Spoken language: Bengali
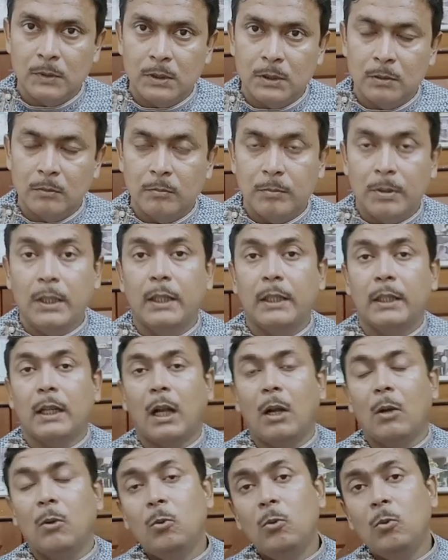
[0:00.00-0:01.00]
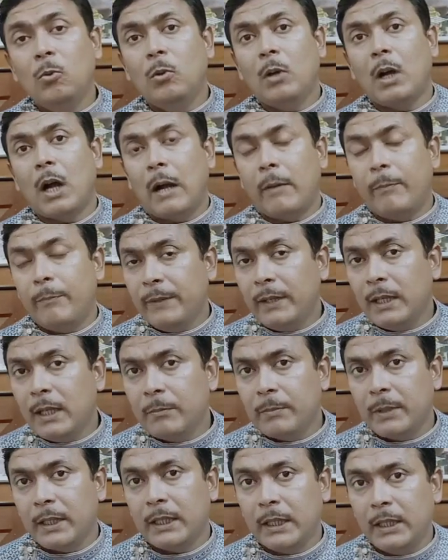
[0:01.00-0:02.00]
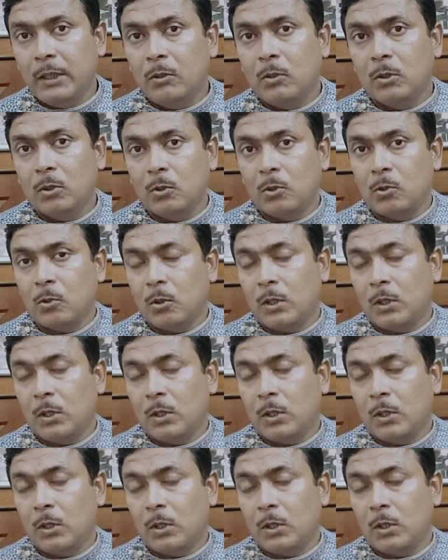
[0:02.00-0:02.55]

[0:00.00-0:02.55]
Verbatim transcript: তাহলে রাহু আপনার ব্যক্তিগত ছকে